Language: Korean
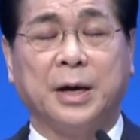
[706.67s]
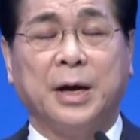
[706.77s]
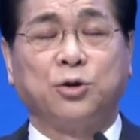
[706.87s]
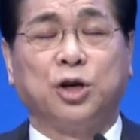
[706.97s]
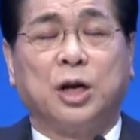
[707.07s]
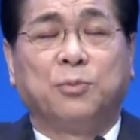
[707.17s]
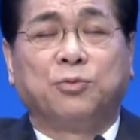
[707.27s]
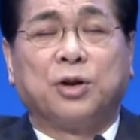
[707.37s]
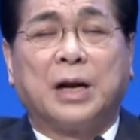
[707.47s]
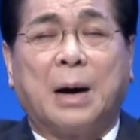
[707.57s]
주님
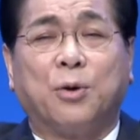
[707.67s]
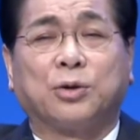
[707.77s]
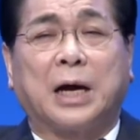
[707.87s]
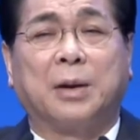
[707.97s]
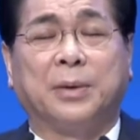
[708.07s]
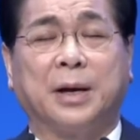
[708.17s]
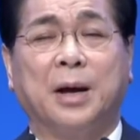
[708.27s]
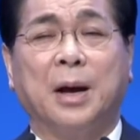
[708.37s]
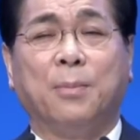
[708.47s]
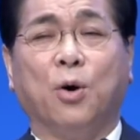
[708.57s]
우리는 아무것도 아닙니다.
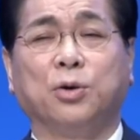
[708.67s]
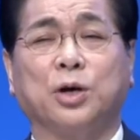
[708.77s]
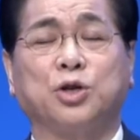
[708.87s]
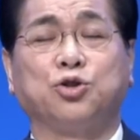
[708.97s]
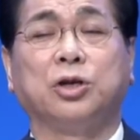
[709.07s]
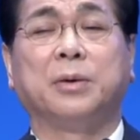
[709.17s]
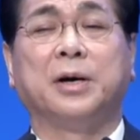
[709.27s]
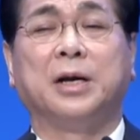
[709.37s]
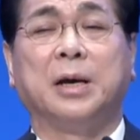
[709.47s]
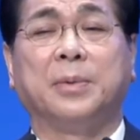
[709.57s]
모든 것이 주님의
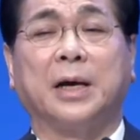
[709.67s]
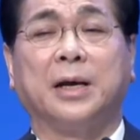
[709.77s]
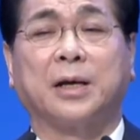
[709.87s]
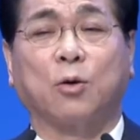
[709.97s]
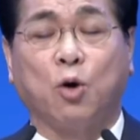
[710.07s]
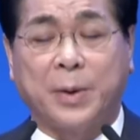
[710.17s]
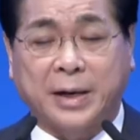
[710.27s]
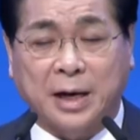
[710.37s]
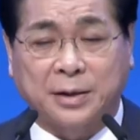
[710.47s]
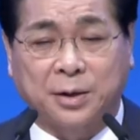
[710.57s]
은혜입니다. 이렇게
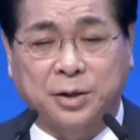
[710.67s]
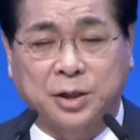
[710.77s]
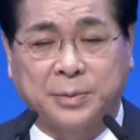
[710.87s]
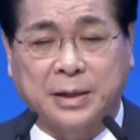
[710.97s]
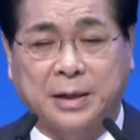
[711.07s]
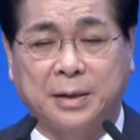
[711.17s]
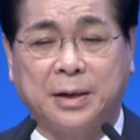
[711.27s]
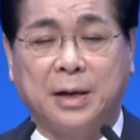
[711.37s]
고백해야 되는 것입니다.